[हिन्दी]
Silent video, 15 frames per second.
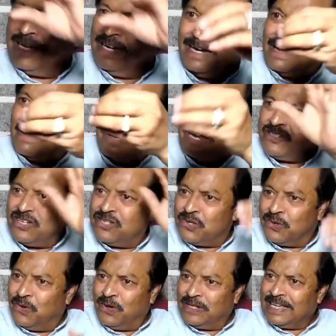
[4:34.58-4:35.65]
जो है ना डमालिशन
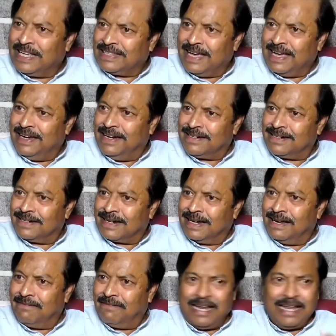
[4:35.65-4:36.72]
शुरू हो जाता है हेटरेट
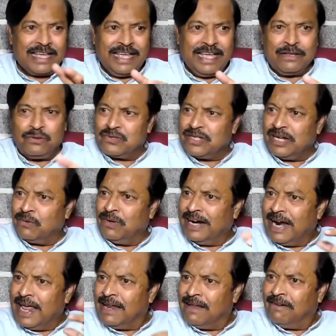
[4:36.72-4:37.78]
करने वाले के एक दूसरे को
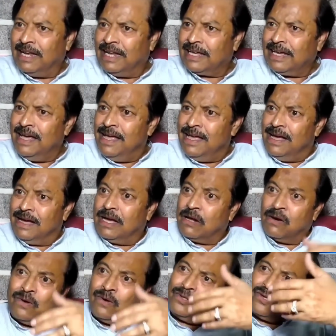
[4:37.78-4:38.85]
लड़ाने वाले के
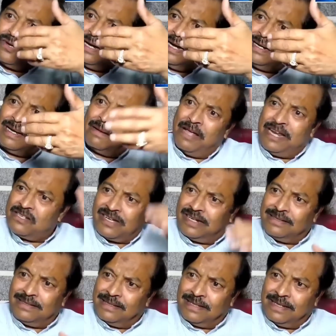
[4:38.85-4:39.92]
घरों को जो है ना डमालिश
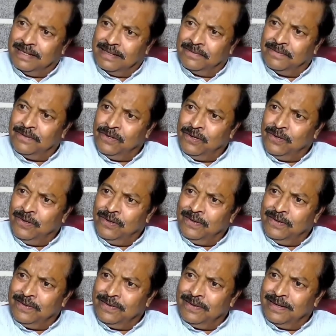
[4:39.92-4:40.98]
कर देते हैं
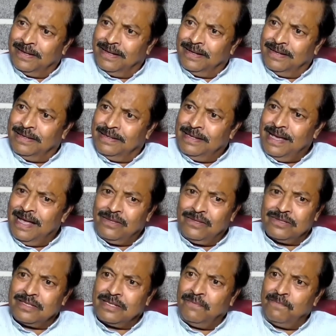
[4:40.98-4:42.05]
यहाँ
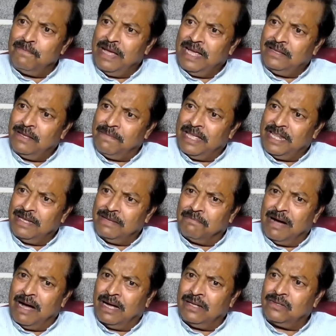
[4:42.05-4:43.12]
तो सिर्फ मैं तो मेरी
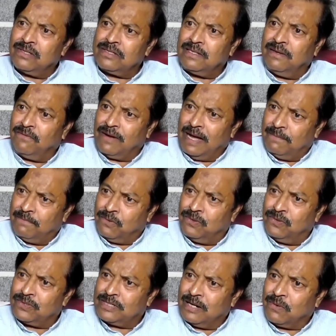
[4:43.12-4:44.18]
मांग तो सिर्फ
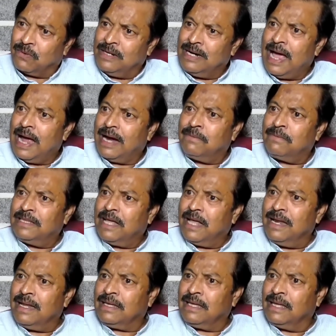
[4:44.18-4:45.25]
आपको उसे कुंडा एक्ट में
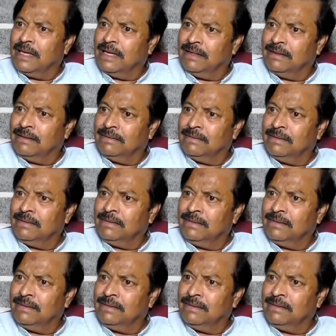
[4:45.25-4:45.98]
डालने की है